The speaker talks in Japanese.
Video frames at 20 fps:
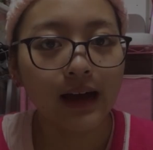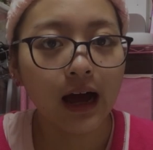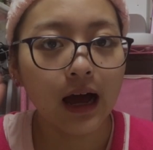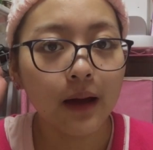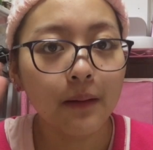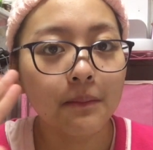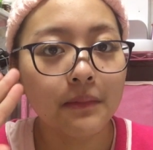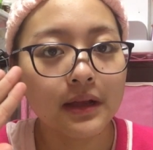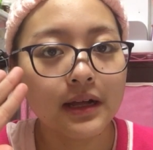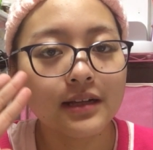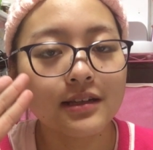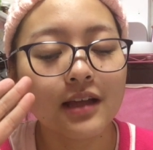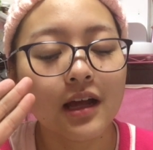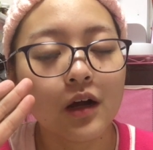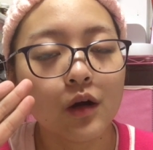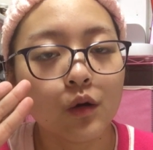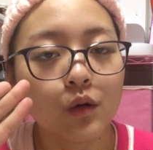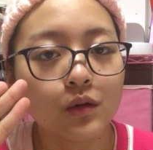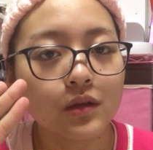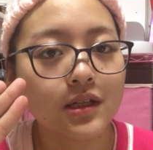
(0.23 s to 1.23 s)
はい、皆さ
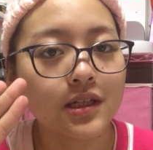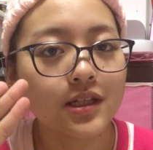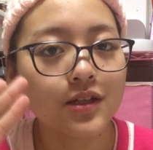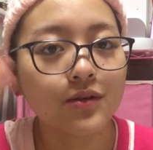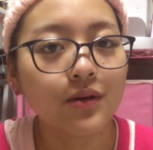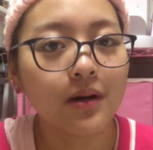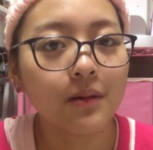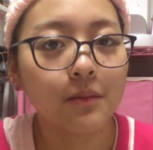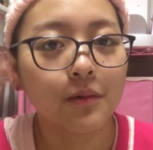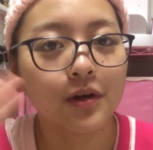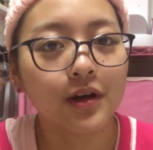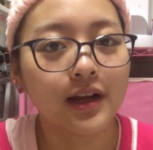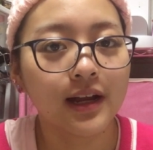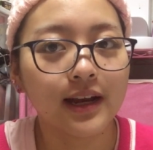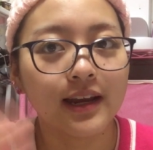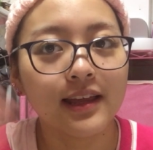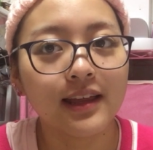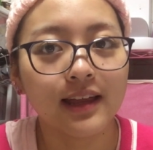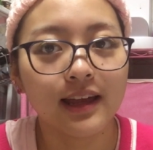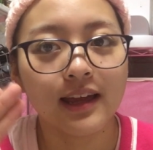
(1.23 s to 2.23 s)
んこんにちは、森
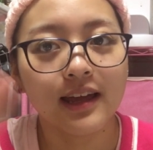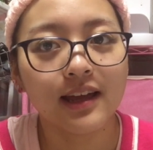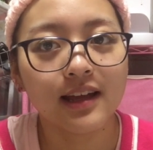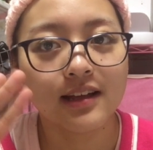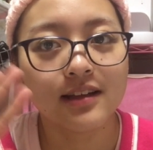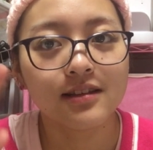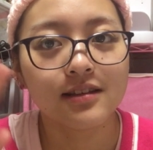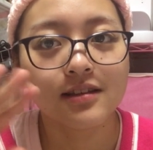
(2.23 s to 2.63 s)
有で